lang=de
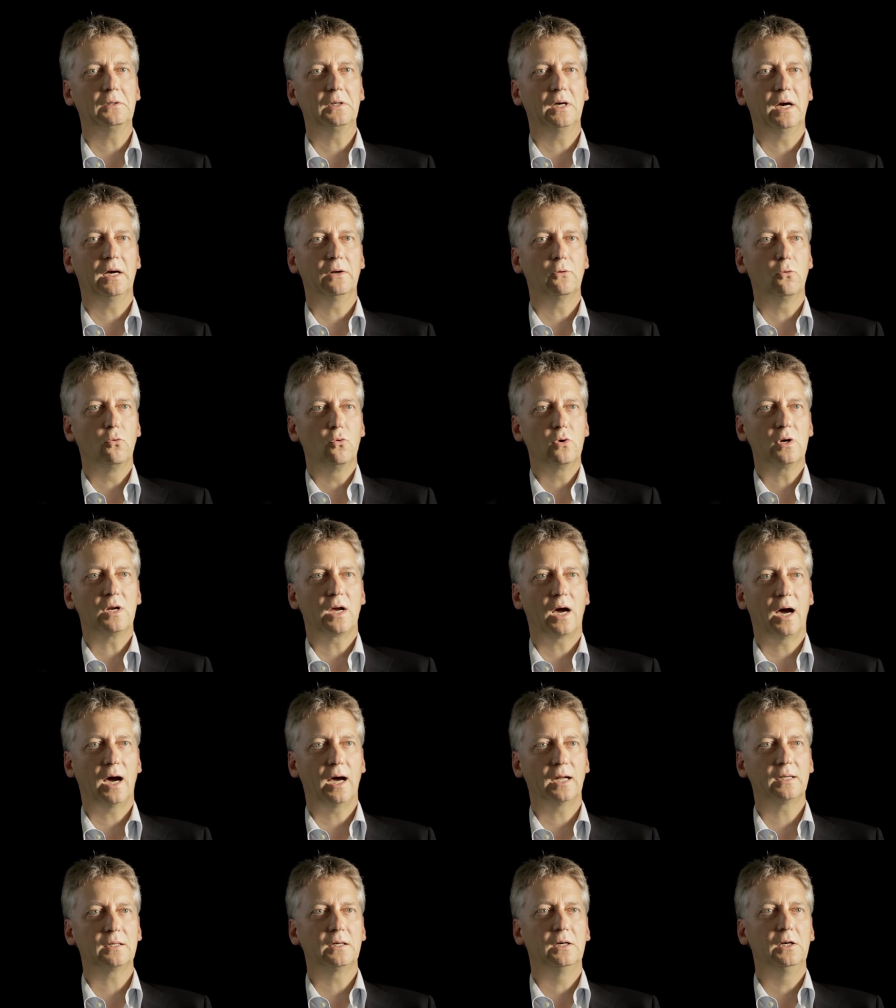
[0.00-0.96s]
die einen hohen
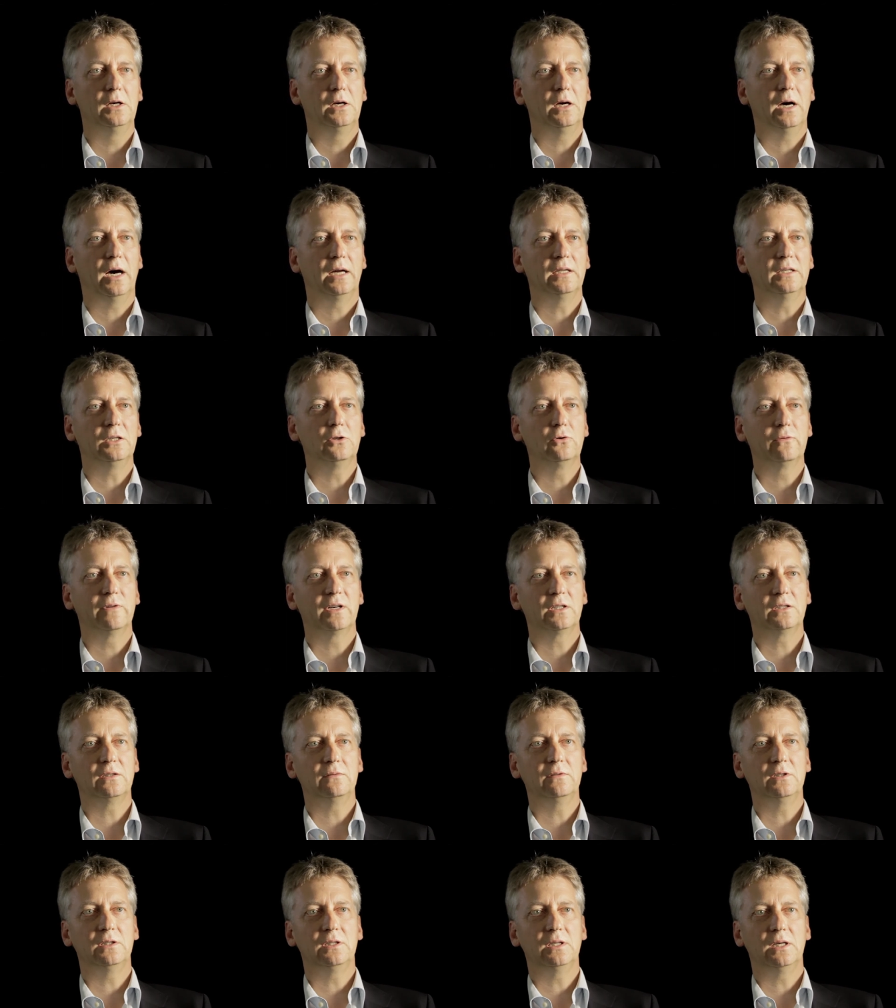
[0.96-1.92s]
Grad an
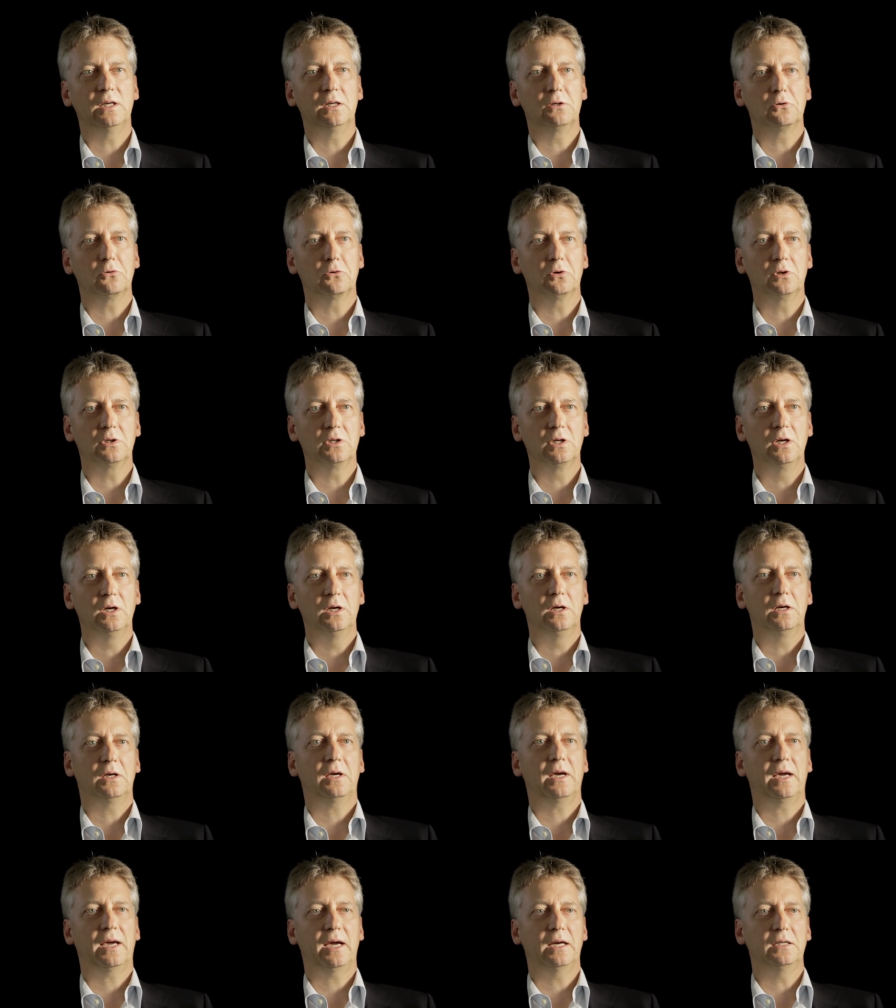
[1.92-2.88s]
Innovativität und
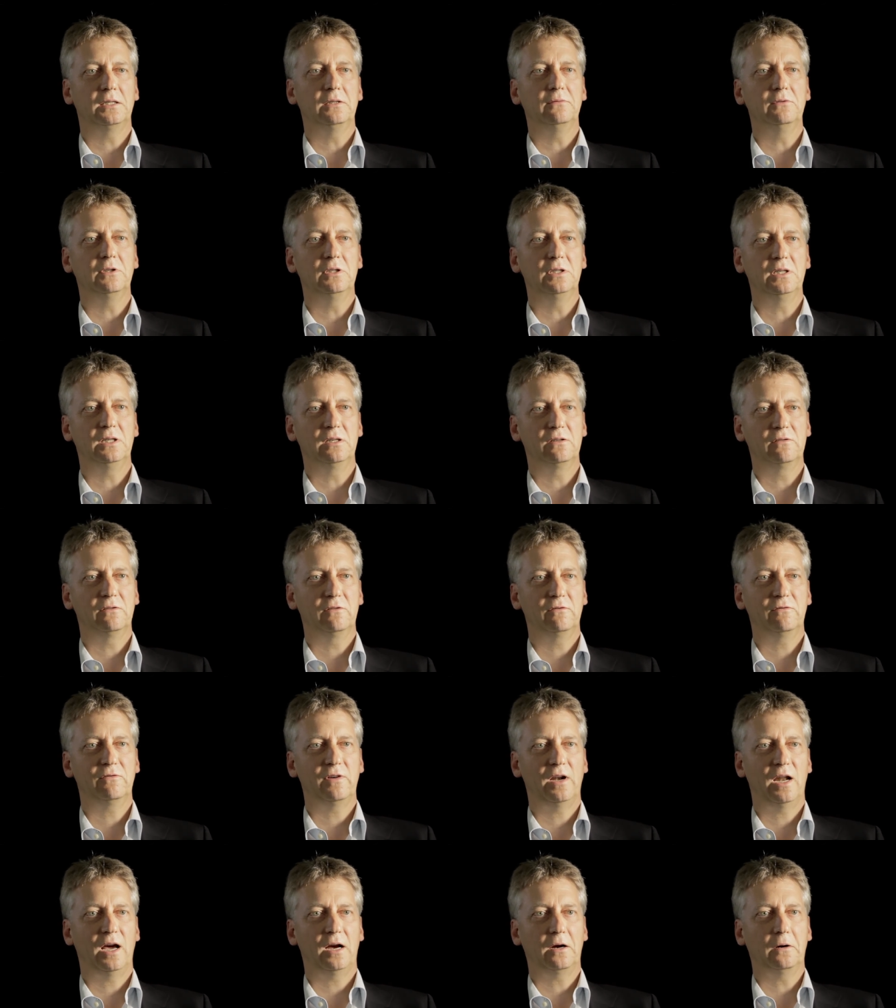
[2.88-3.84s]
Kreativität
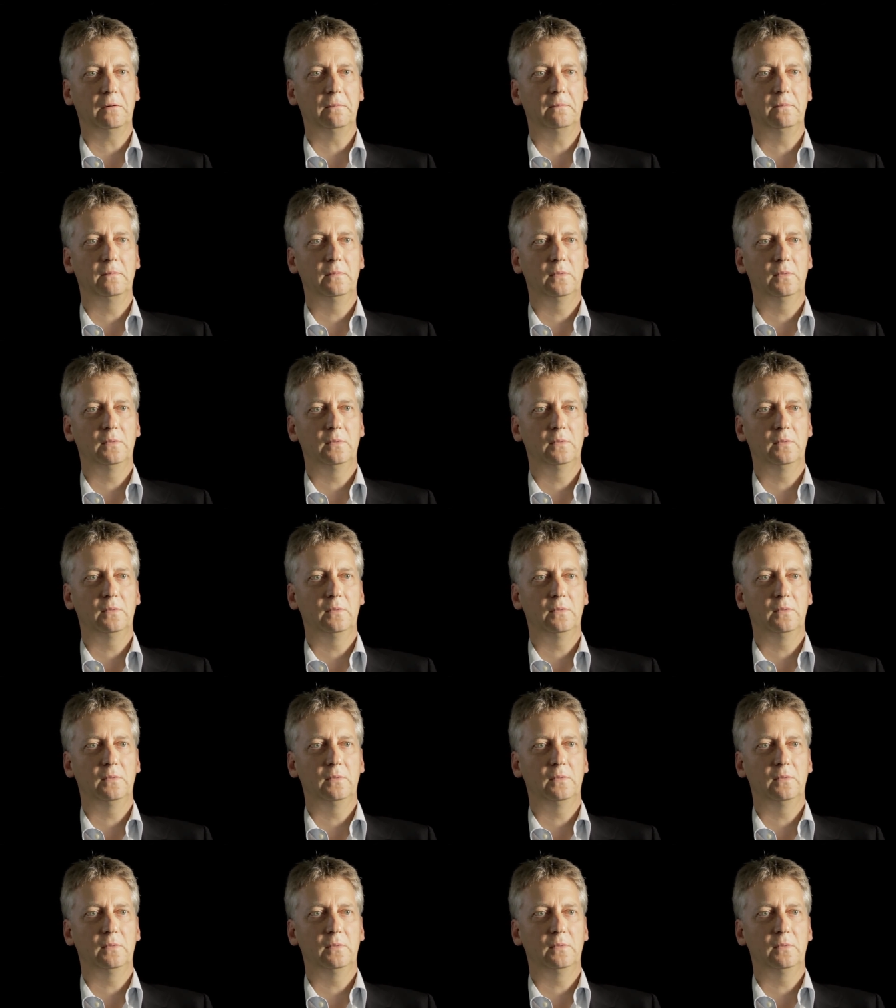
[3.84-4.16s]
verlangen.